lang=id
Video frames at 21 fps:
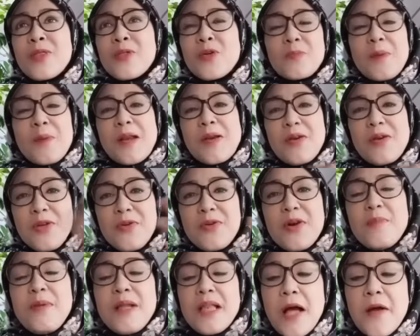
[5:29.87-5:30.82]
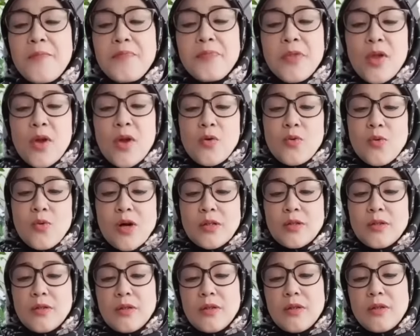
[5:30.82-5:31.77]
terus Pak Dodi juga bilang
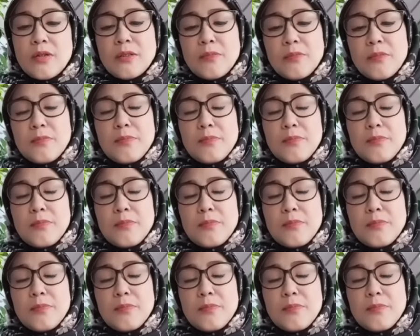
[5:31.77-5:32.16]
uh,